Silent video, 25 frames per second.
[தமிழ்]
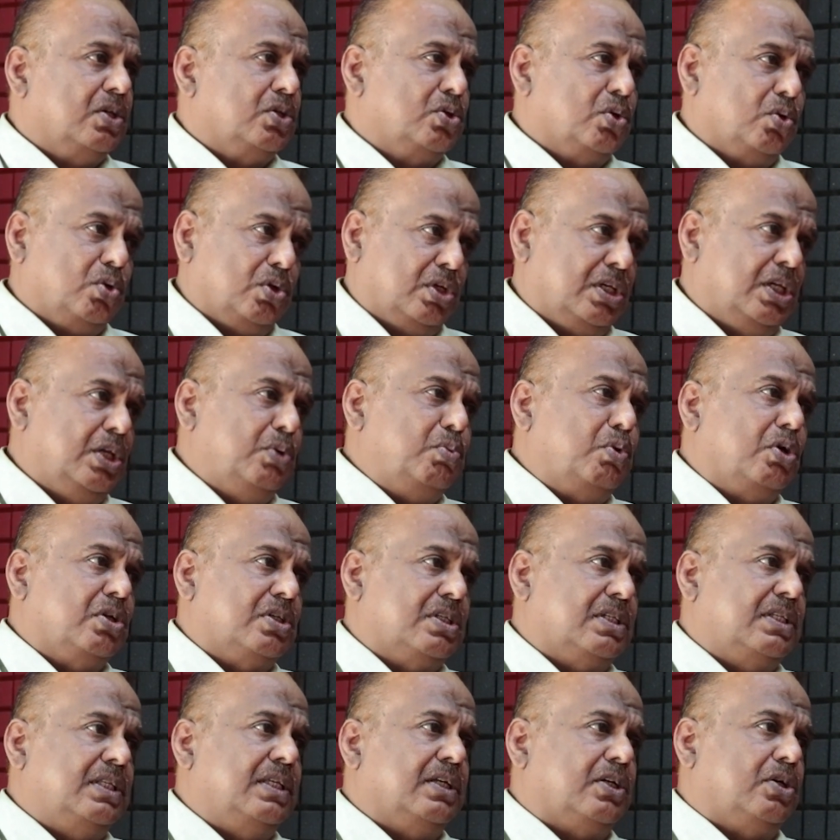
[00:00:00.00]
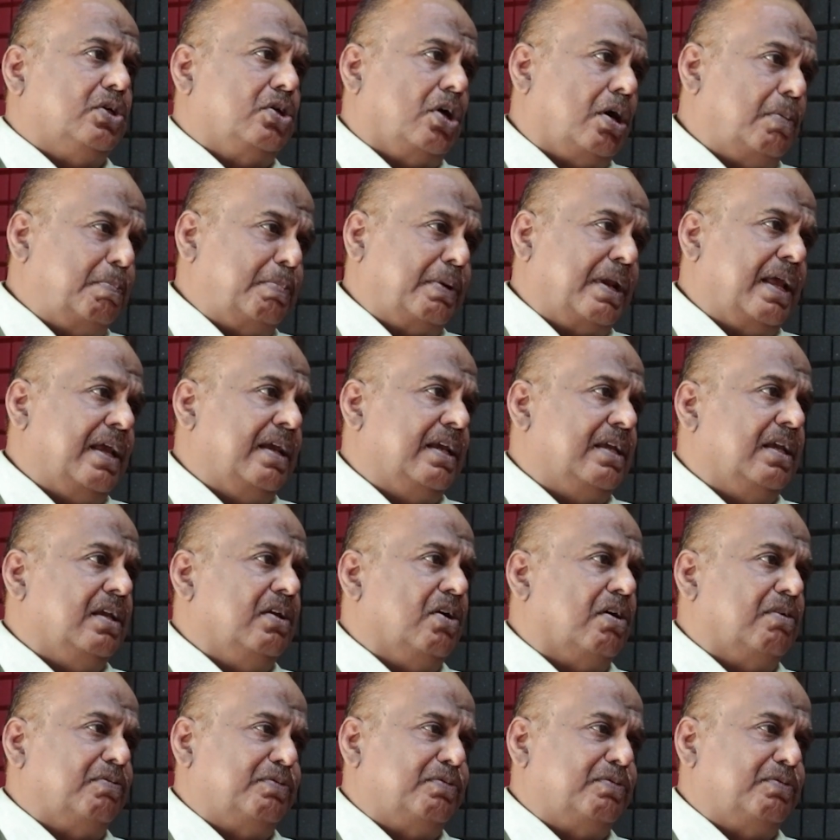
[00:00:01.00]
ஸோ ஹி வாஸ் த டாப் ரேங்கிங்